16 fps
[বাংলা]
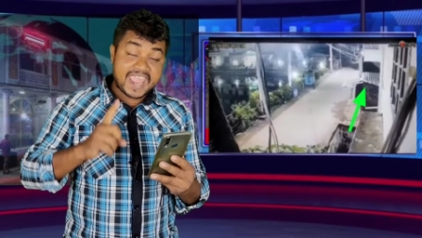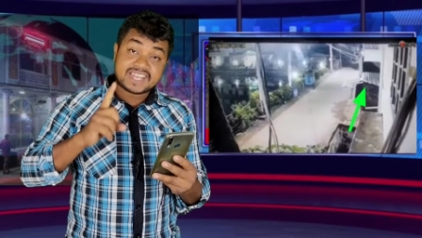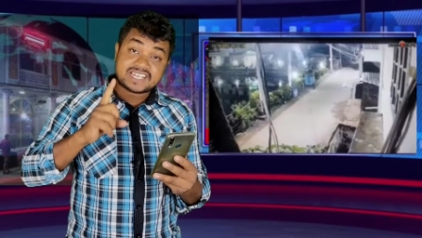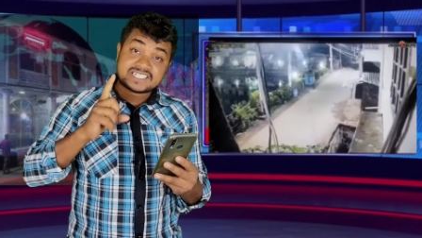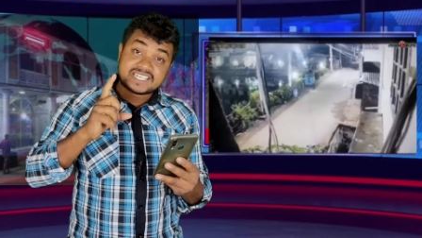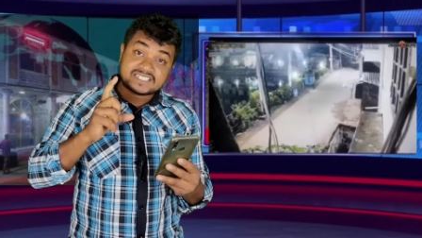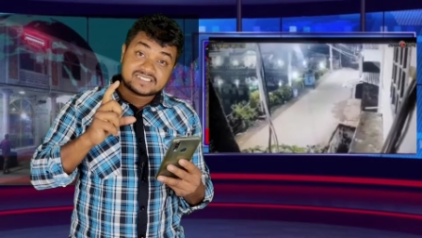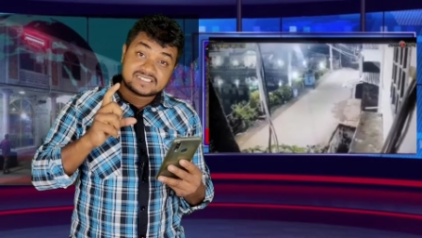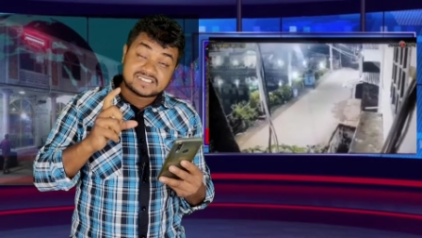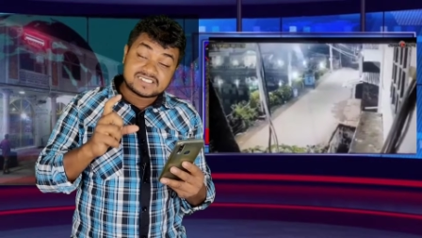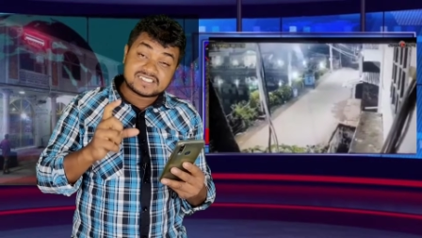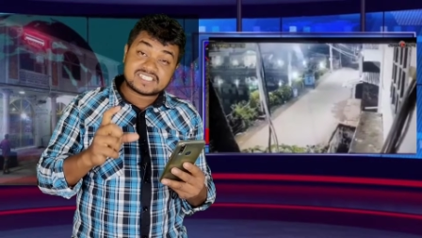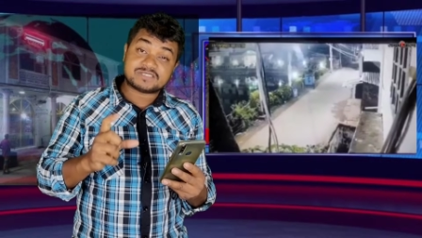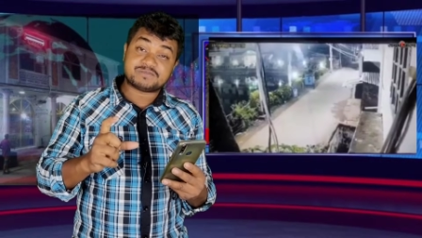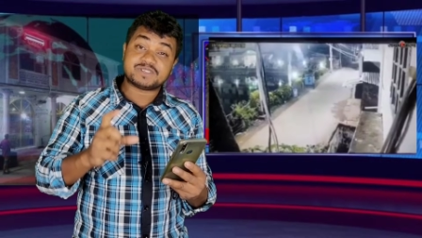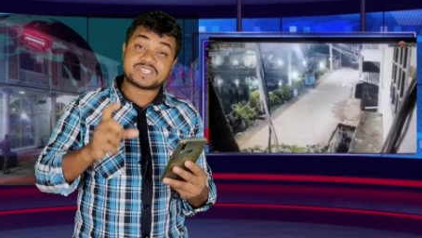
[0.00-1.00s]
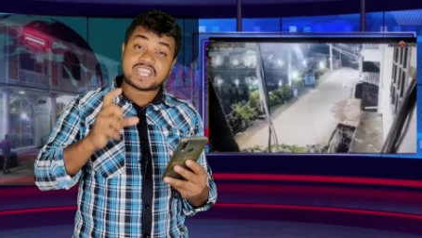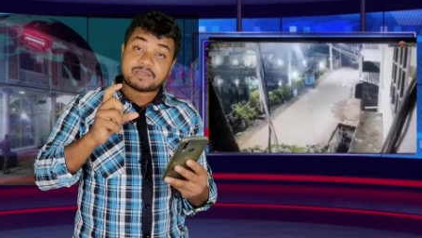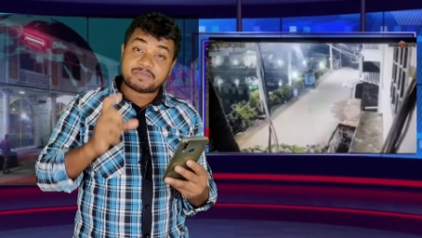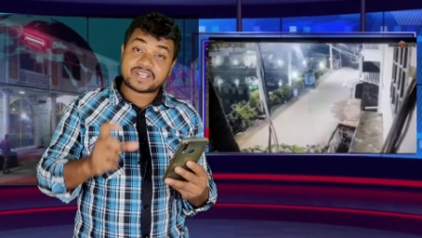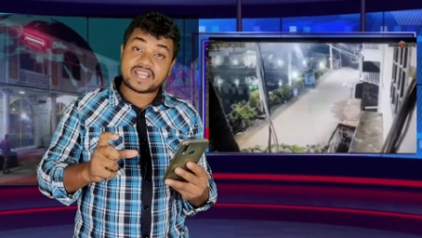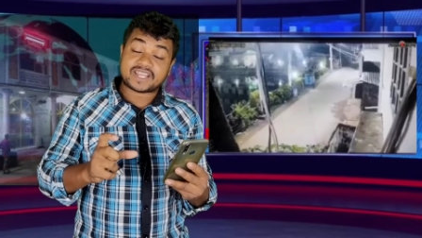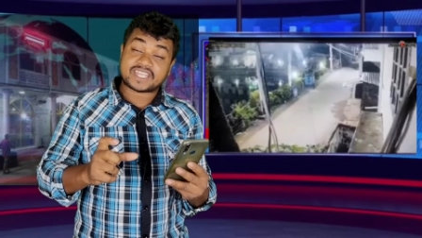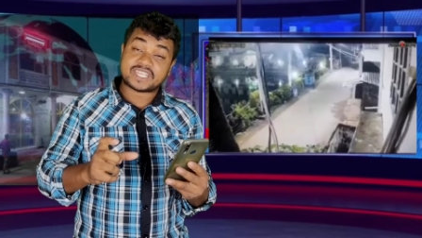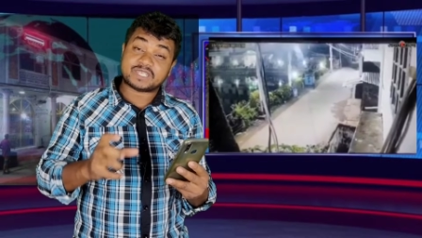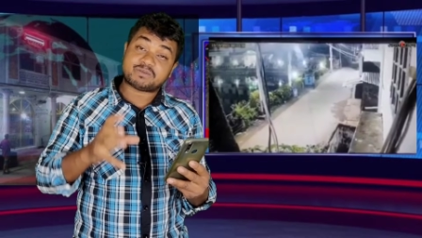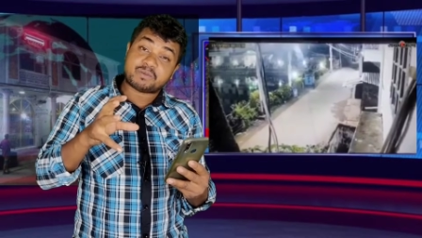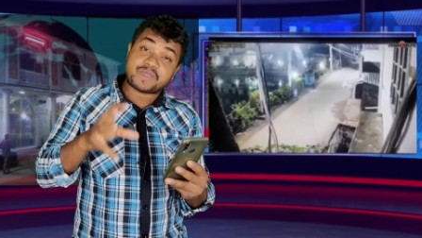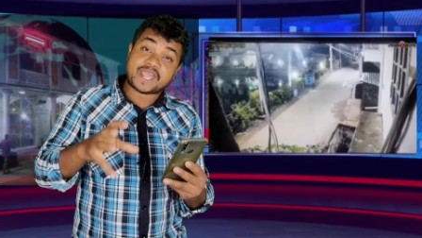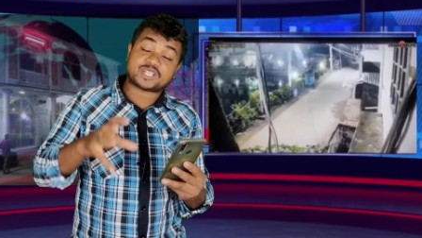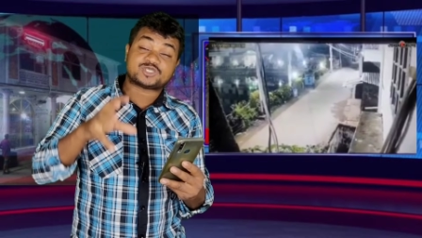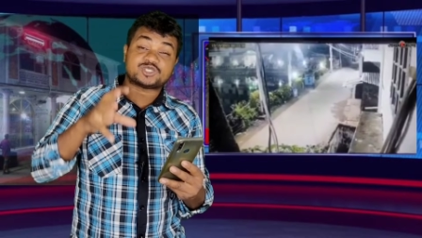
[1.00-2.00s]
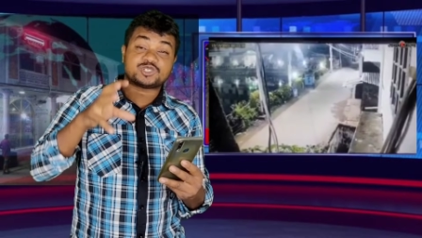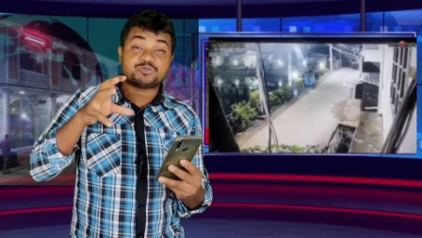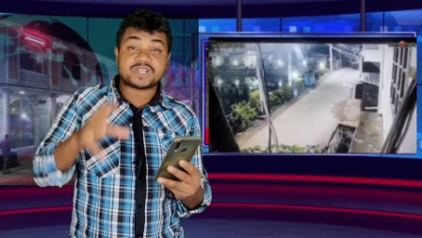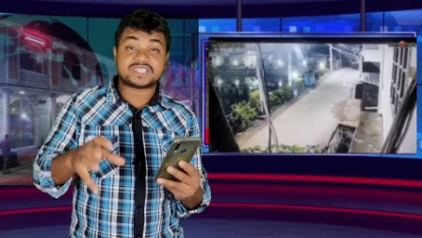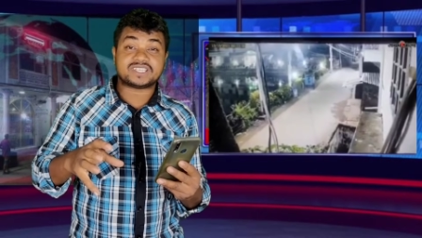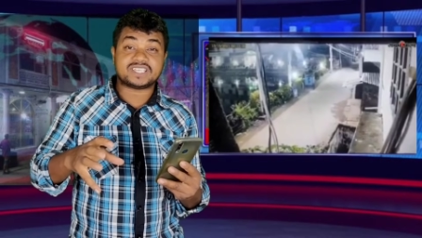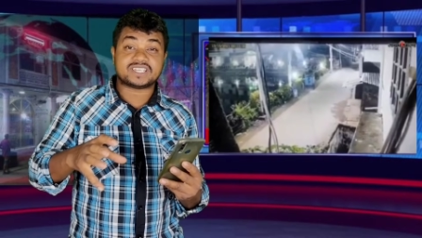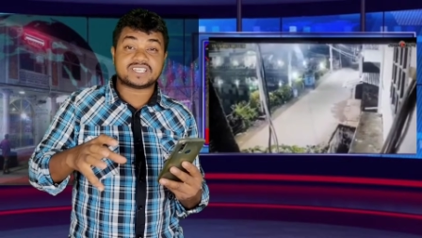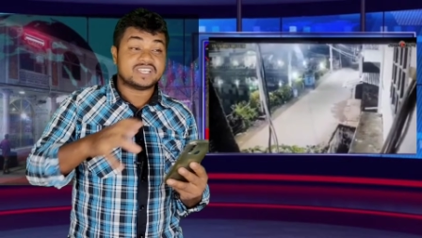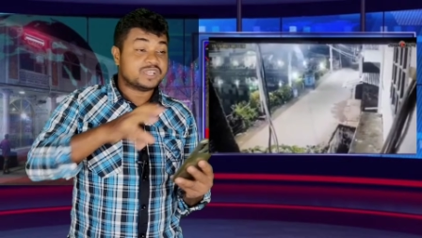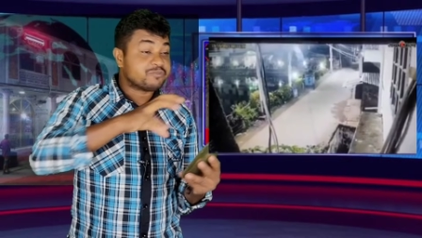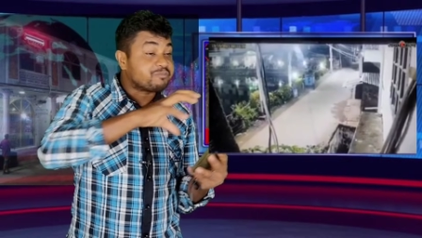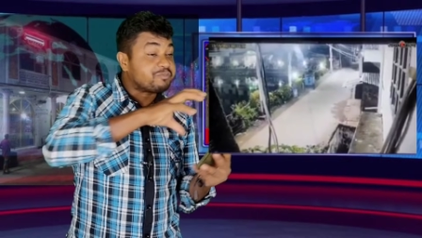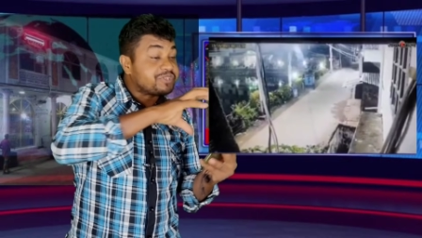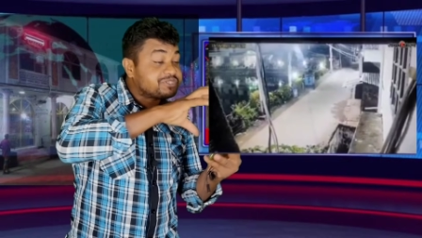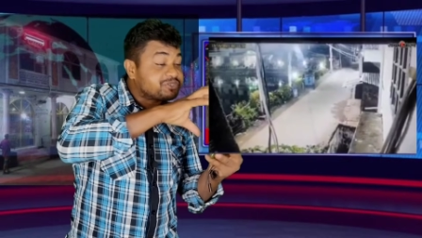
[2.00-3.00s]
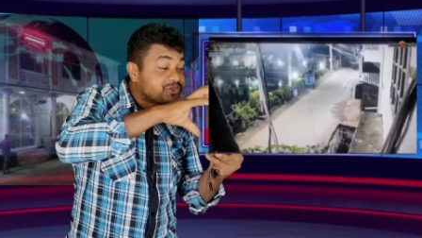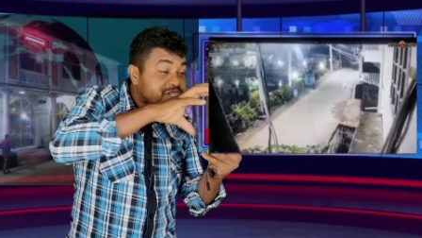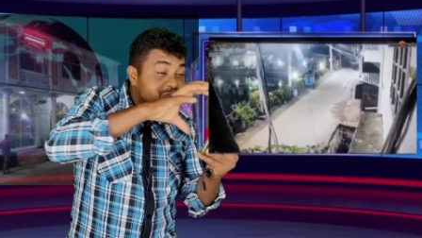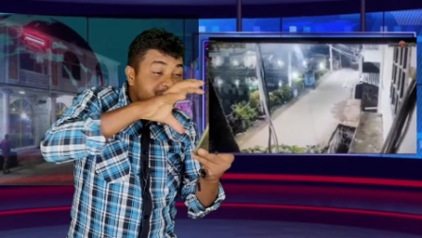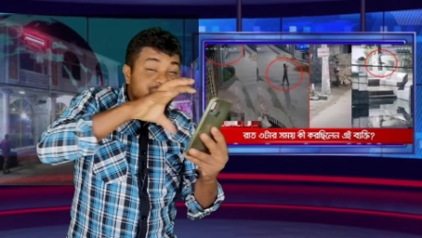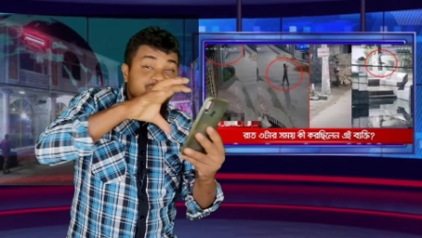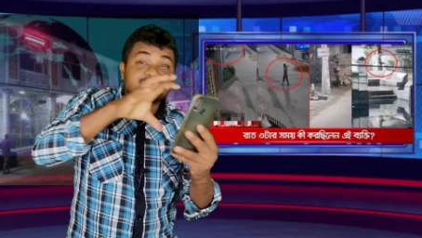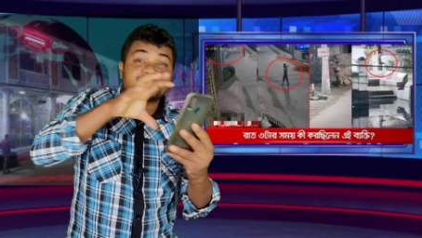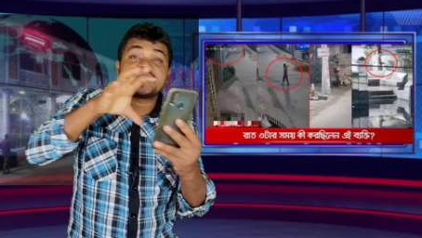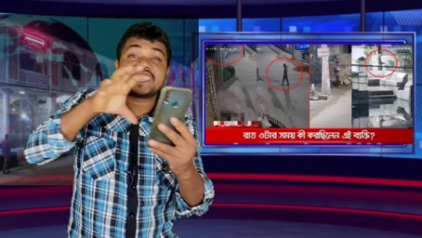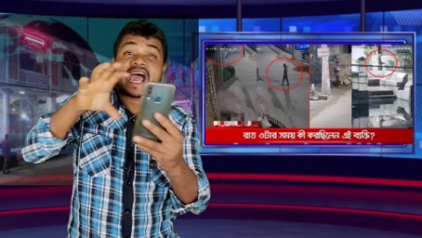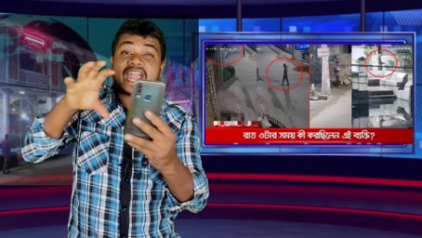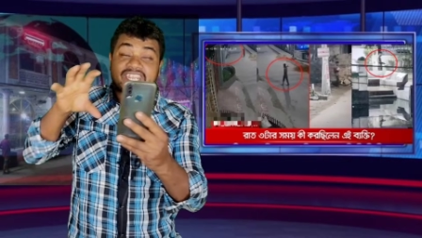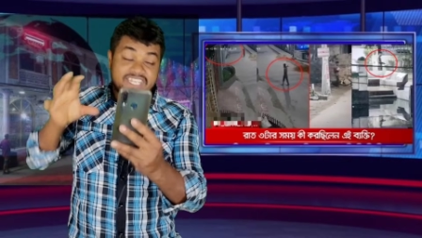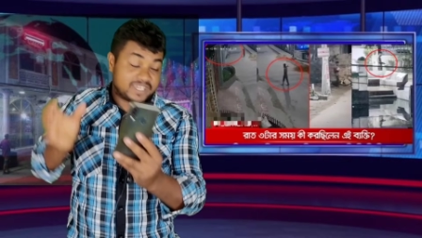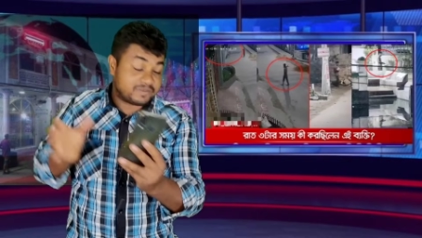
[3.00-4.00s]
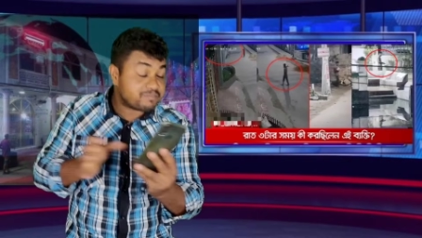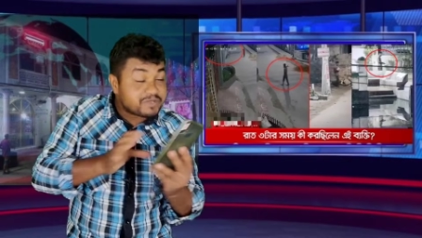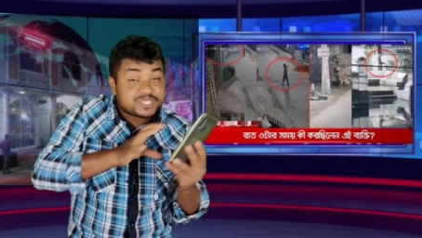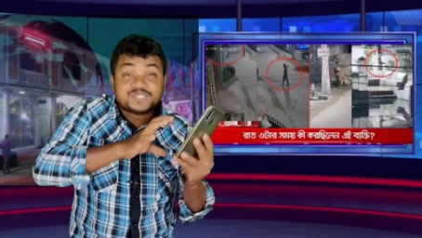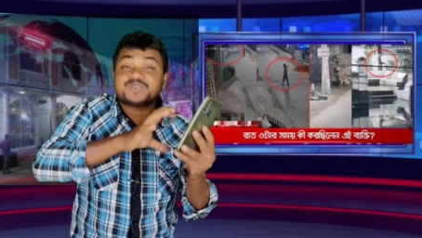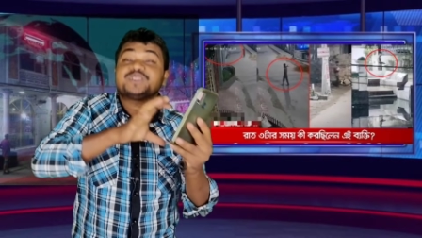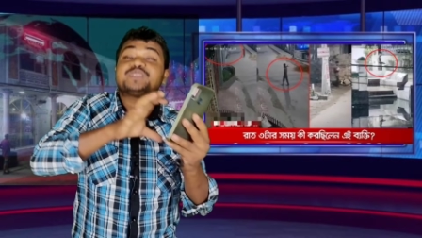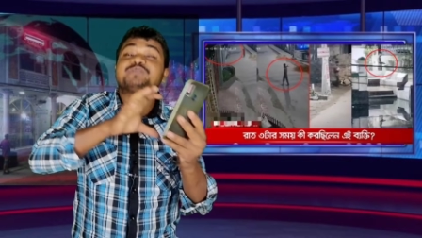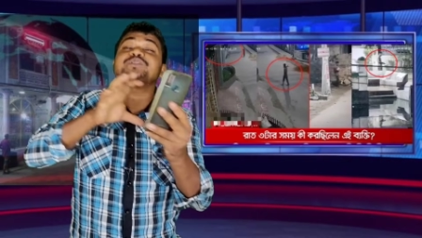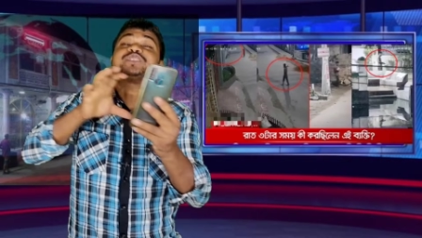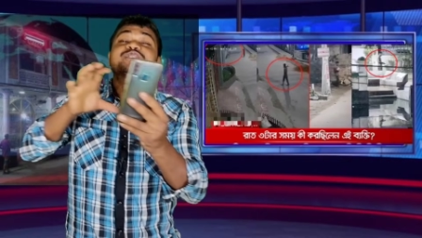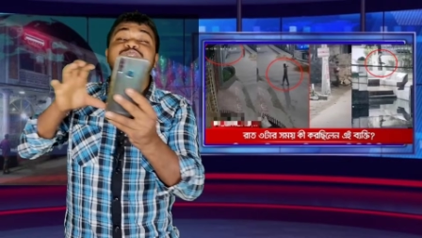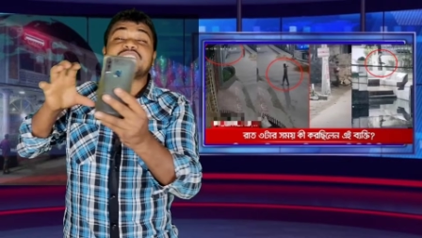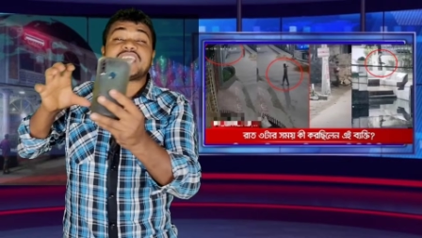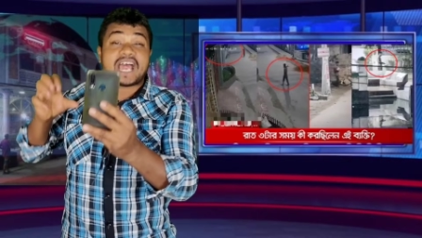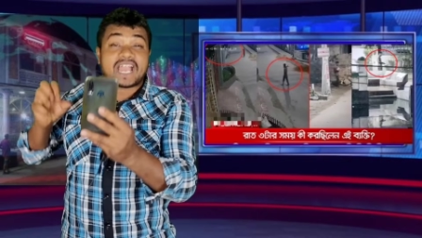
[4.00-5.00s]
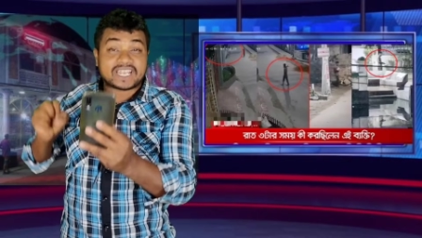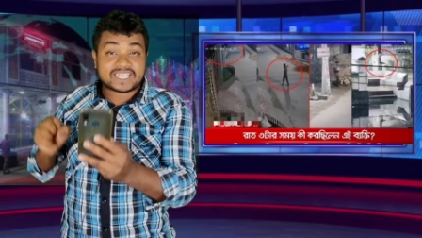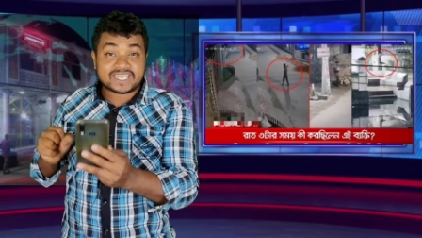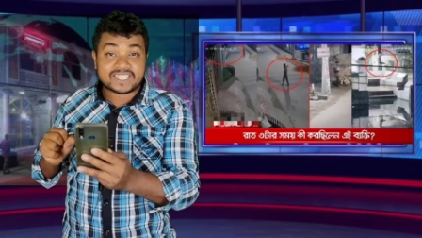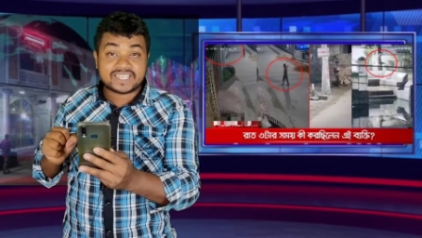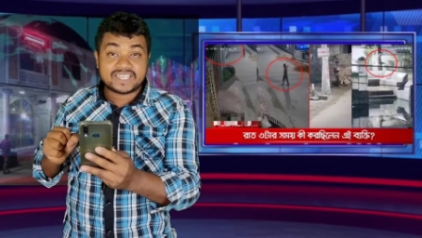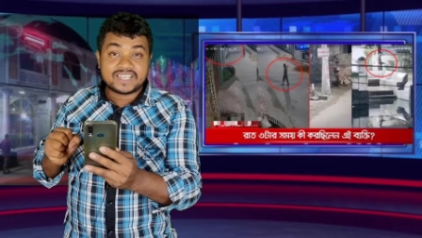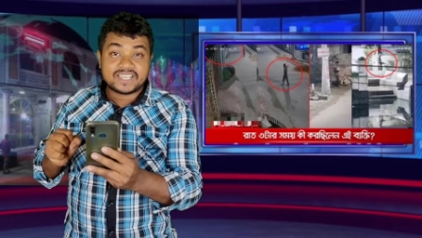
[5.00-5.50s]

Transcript: একটা সিসিটিভি ক্যামেরা কিভাবে একজন ব্যক্তির পিছনে পিছনে হাঁটে পিছনে পিছনে হাঁটে